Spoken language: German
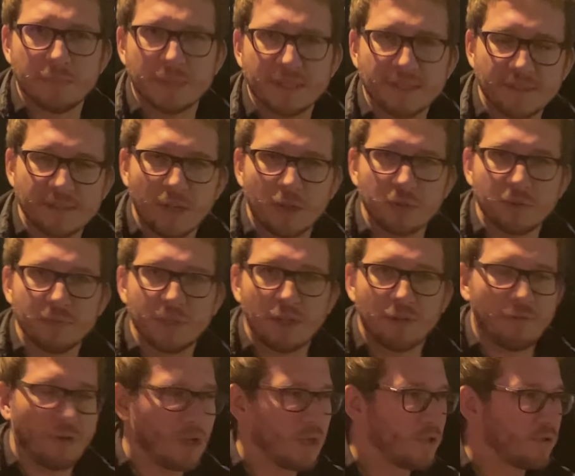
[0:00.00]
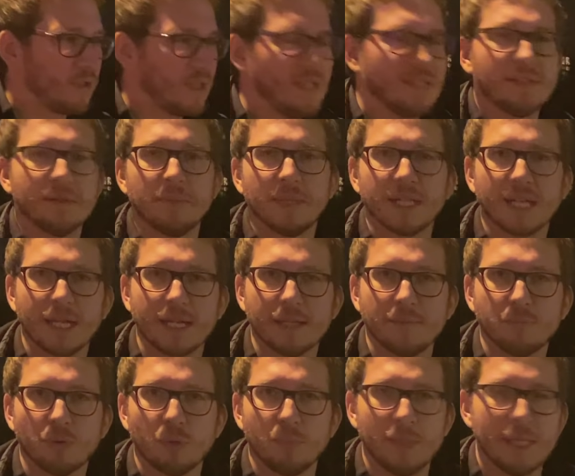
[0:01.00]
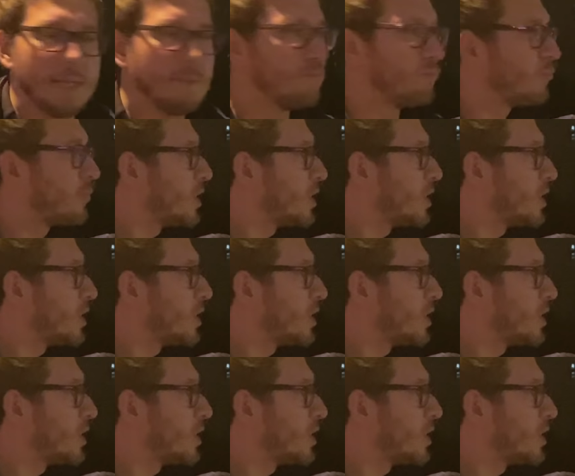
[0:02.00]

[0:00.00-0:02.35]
bis das Auto wieder voll ist. Ist aber gar kein Problem.